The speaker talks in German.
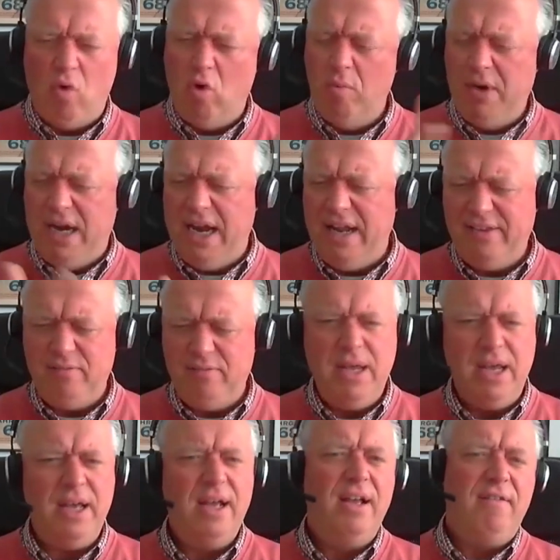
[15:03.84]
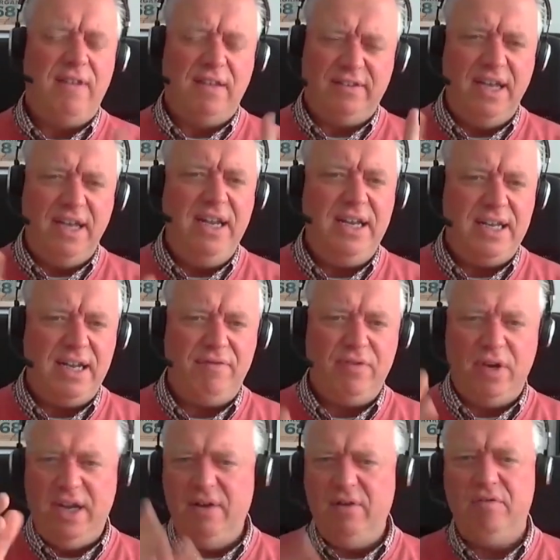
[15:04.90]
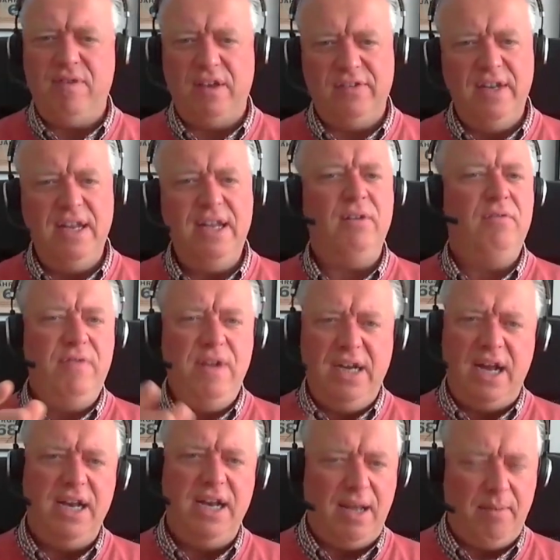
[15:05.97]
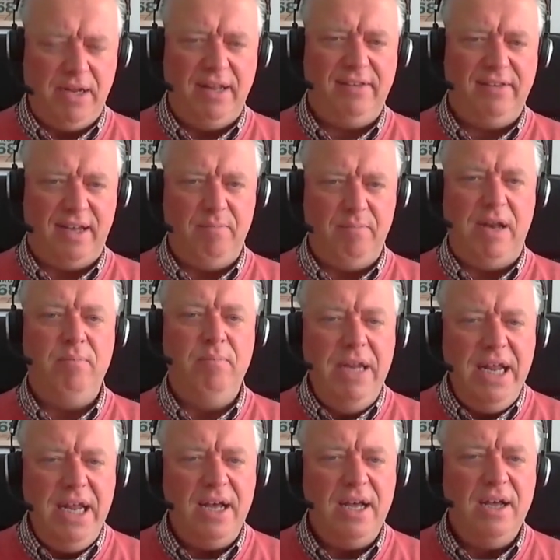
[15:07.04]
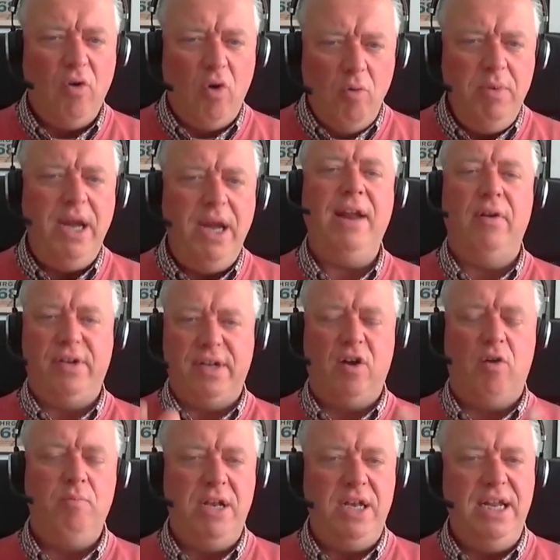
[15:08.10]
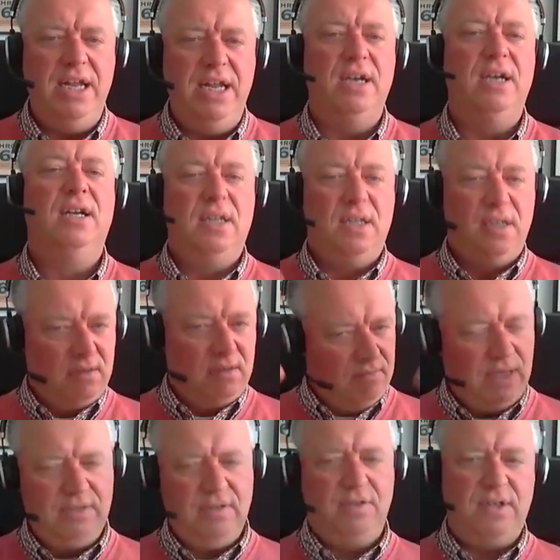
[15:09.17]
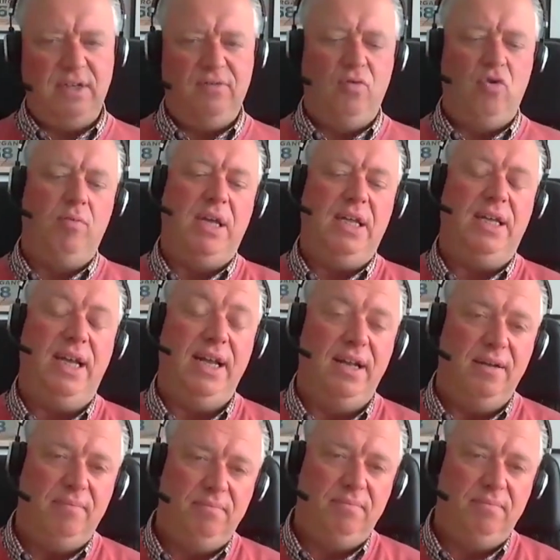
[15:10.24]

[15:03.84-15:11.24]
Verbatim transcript: worum geht es mir, was kriege ich davon hin und was nicht und wie kann ich ab jetzt mit mir umgehen und dann auch mit dir. Das ist das, worüber ich rede.